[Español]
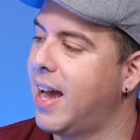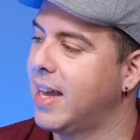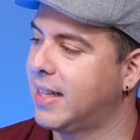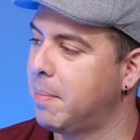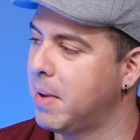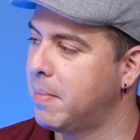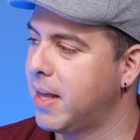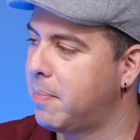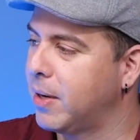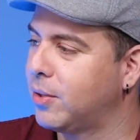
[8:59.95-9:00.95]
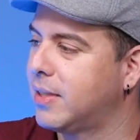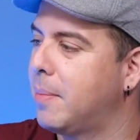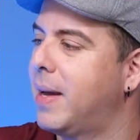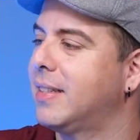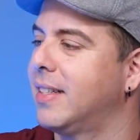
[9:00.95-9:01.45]
ahí también me despertó
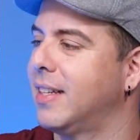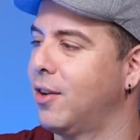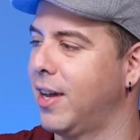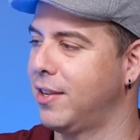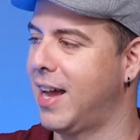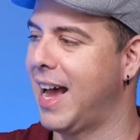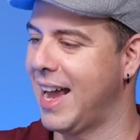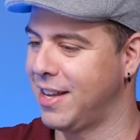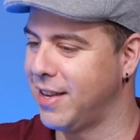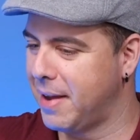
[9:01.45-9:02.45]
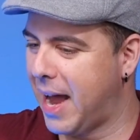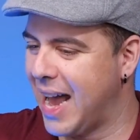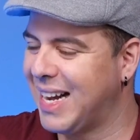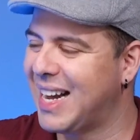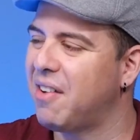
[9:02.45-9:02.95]
esa parte de que, ok,
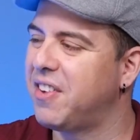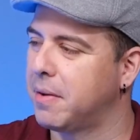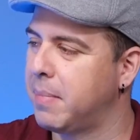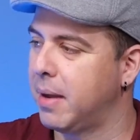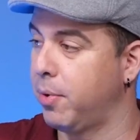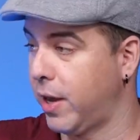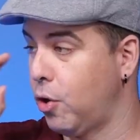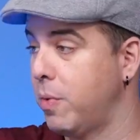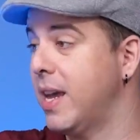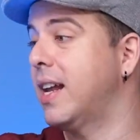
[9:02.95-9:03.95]
ahí reafirmé, porque lo vi